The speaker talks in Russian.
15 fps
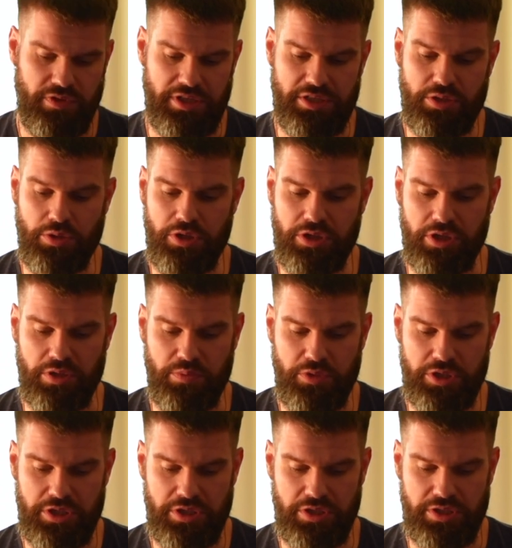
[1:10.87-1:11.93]
настройках
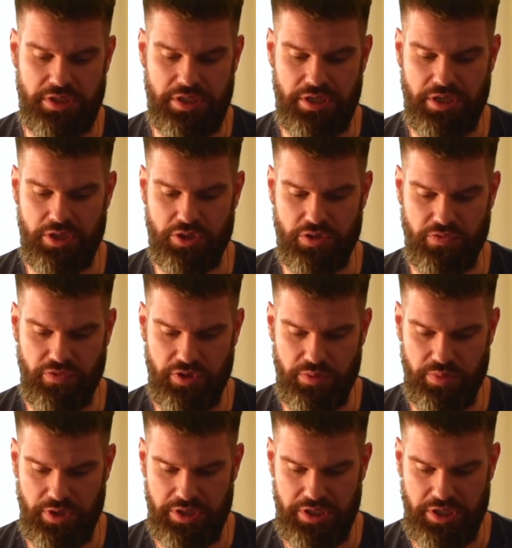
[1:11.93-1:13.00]
можно сразу
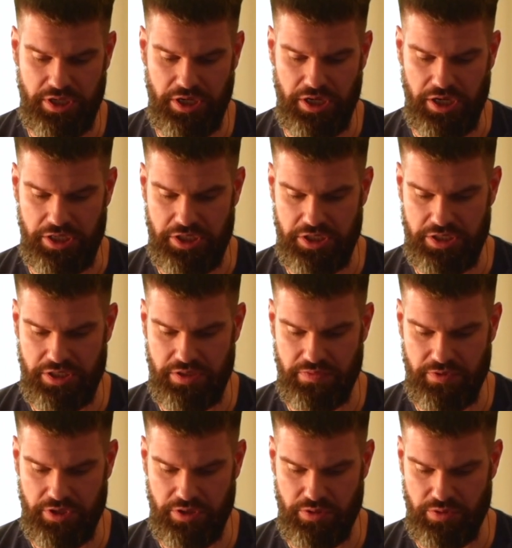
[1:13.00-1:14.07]
выбрать
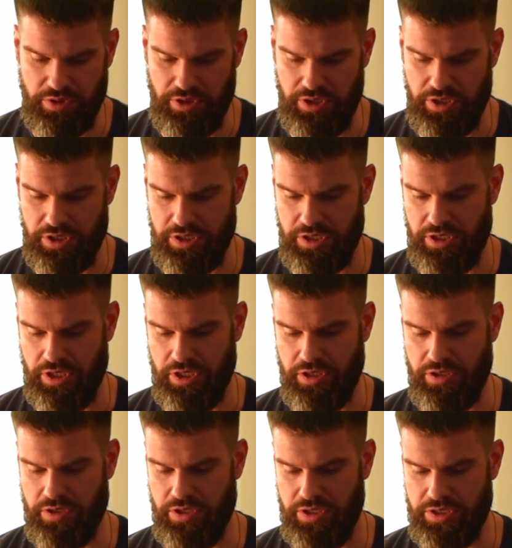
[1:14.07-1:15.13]
качество. Тут есть
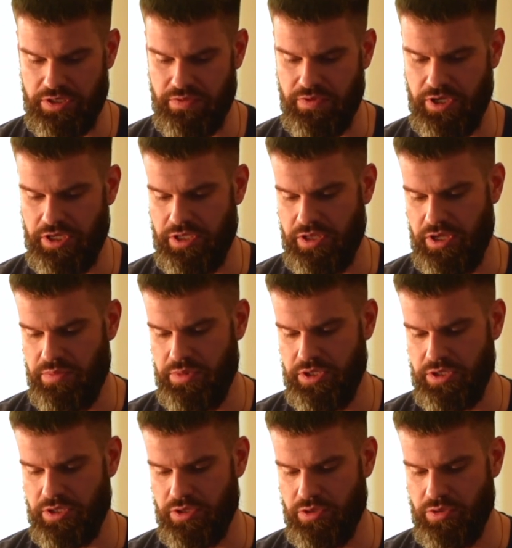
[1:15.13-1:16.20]
от 32
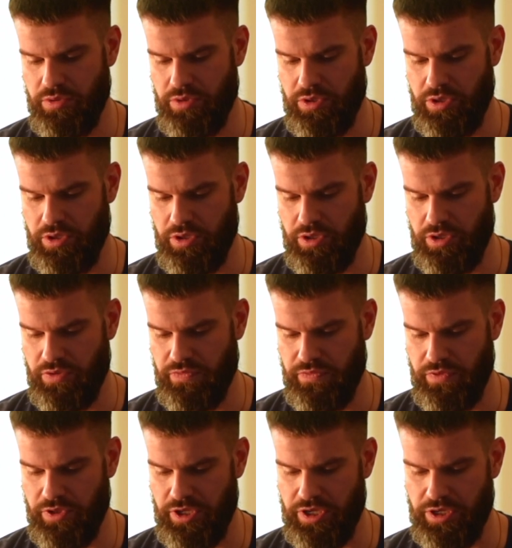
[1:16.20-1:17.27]
килобита до э,
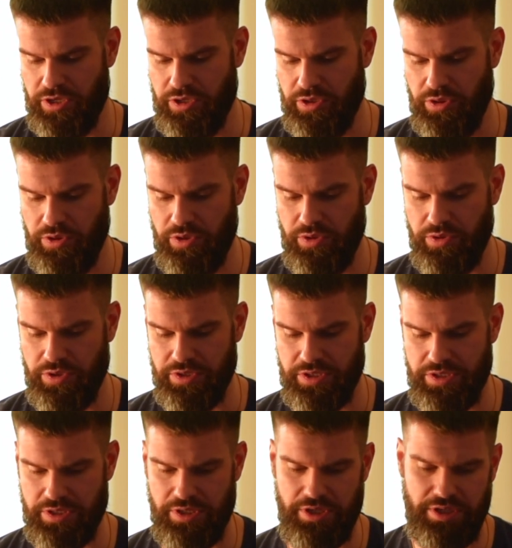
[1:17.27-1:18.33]
флаг
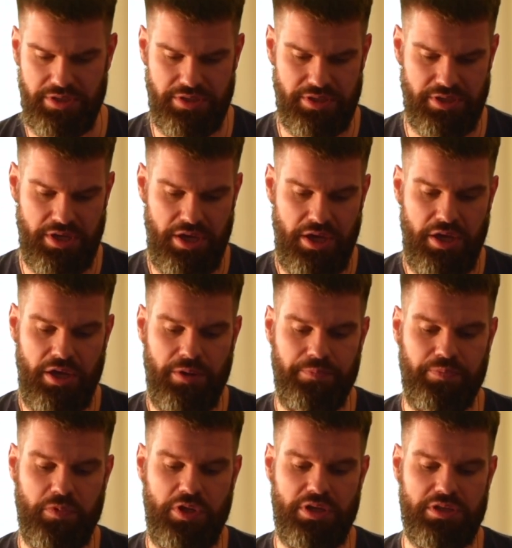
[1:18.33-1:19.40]
Lossless.
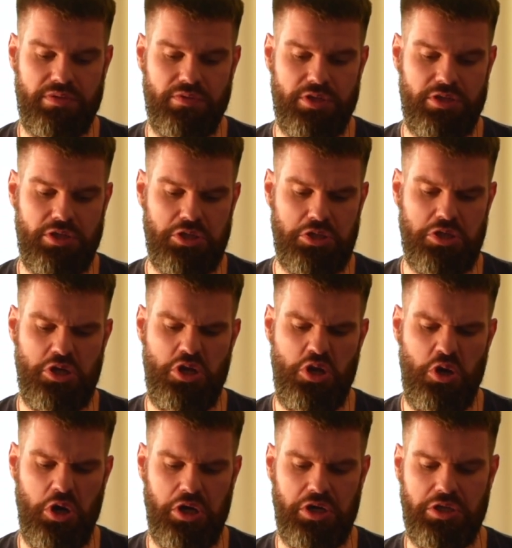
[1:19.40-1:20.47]
Если вы скажете,
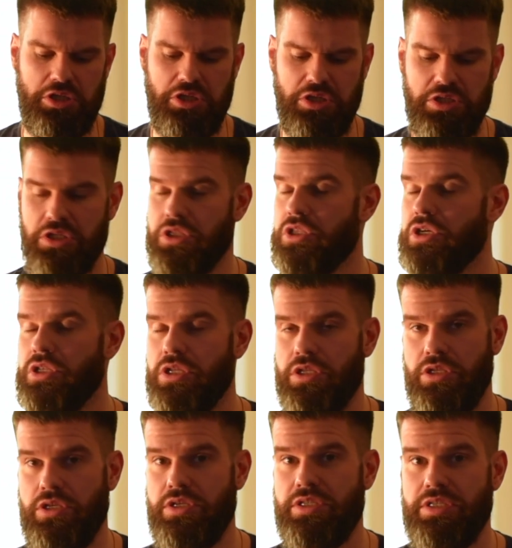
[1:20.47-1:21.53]
Леха, через интернет
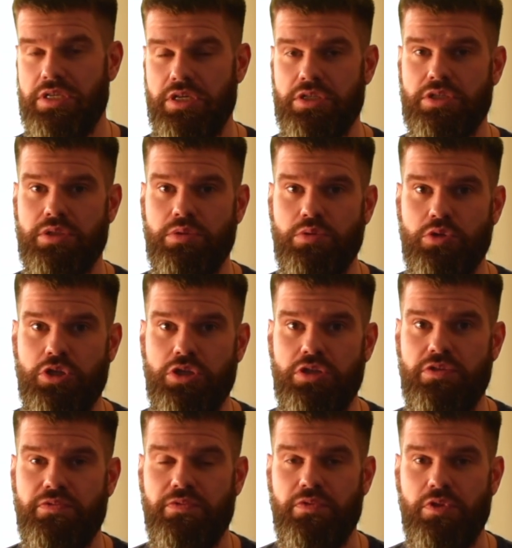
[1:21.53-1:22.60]
нельзя
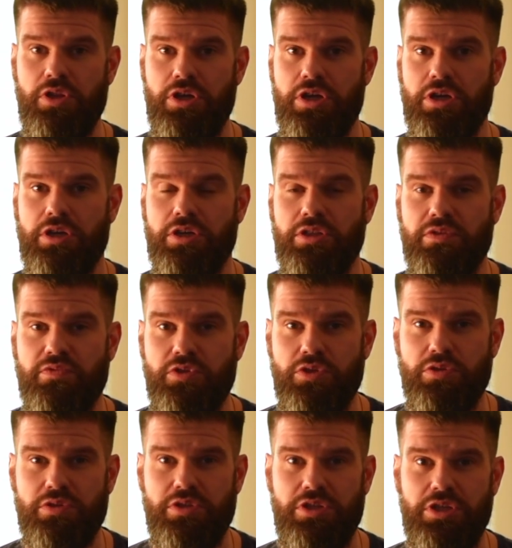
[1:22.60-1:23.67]
слушать флаг, это
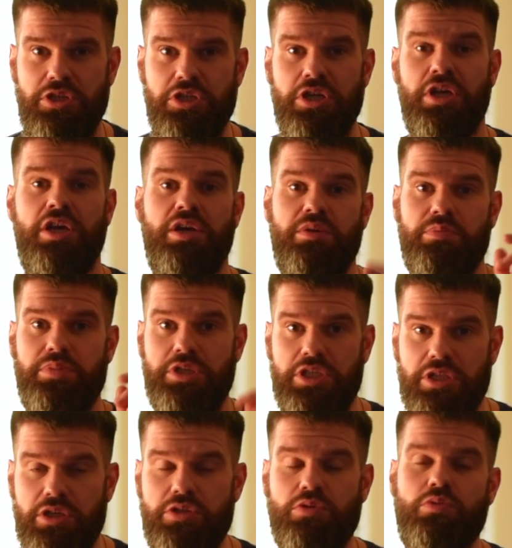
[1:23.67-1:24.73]
все дичь,
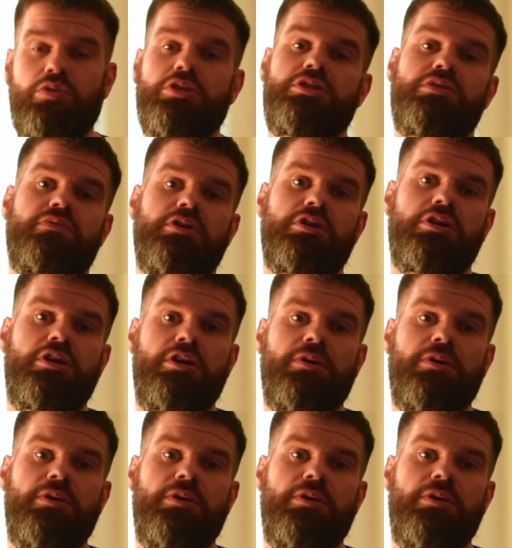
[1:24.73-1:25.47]
почитайте отзывы